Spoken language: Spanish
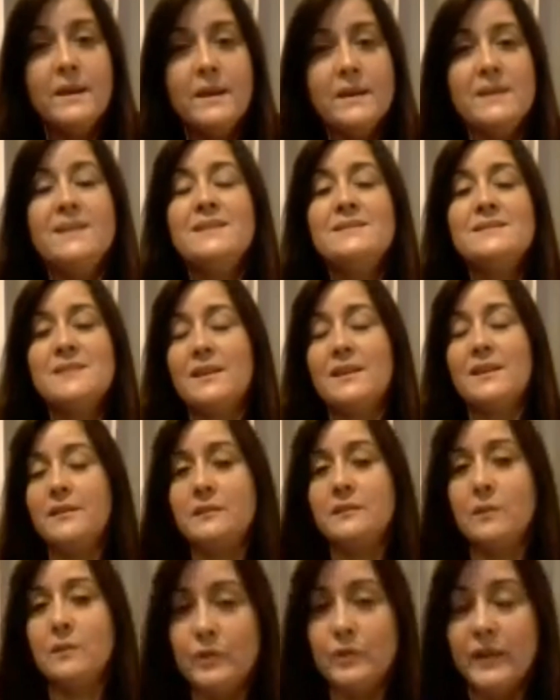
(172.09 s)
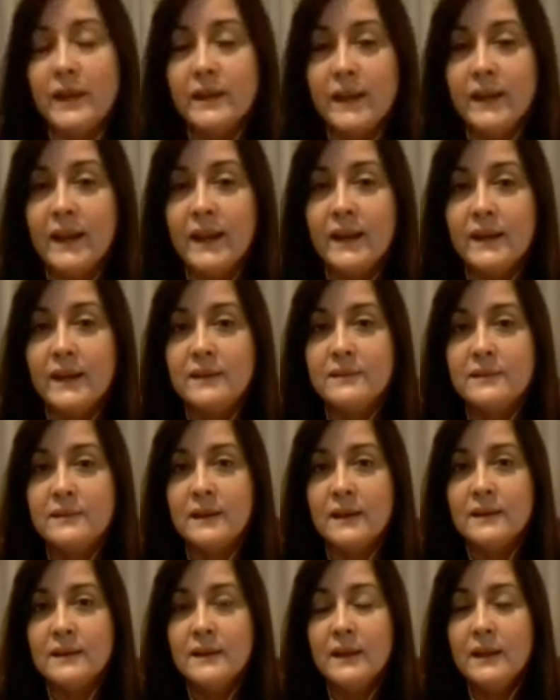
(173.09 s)
y se distribuyen en
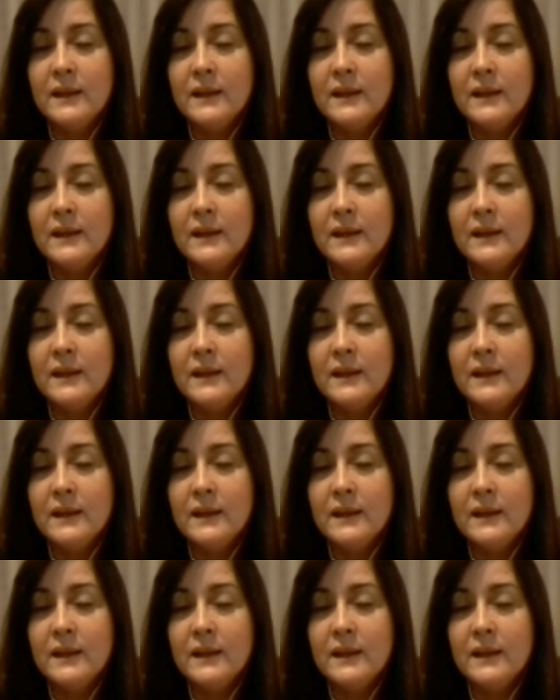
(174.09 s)
lista,